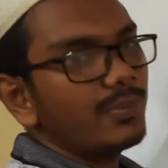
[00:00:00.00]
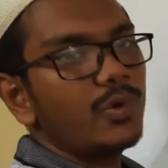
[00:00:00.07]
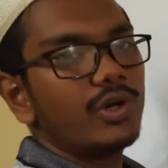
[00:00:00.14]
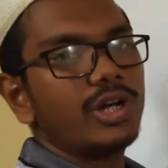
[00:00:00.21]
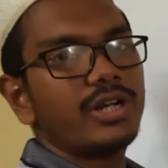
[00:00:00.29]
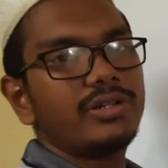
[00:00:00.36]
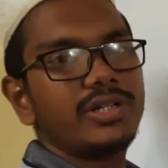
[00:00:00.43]

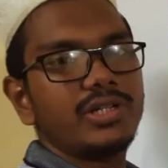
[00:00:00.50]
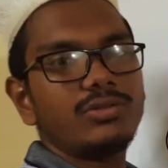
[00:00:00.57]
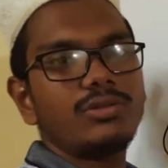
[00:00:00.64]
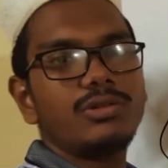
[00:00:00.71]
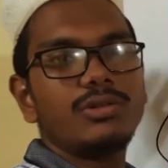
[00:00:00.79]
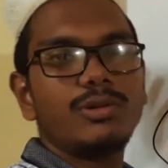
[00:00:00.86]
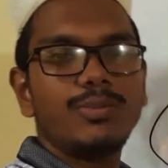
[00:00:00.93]
পরাগ্রেণুর
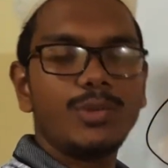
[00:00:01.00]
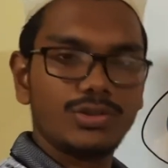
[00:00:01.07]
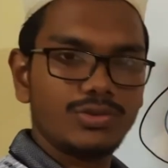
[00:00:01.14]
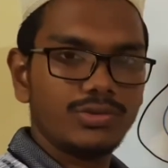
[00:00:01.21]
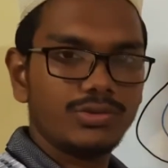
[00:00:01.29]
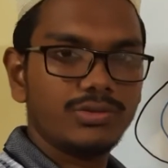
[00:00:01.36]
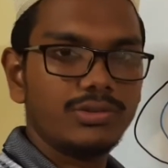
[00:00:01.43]

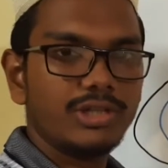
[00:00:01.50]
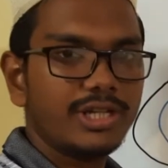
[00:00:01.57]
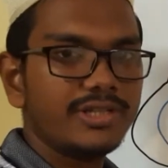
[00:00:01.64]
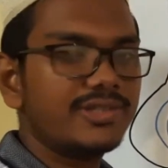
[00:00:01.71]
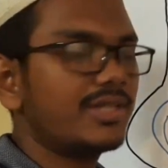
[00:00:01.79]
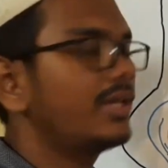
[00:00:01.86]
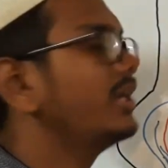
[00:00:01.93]
পতন ঠিক আছে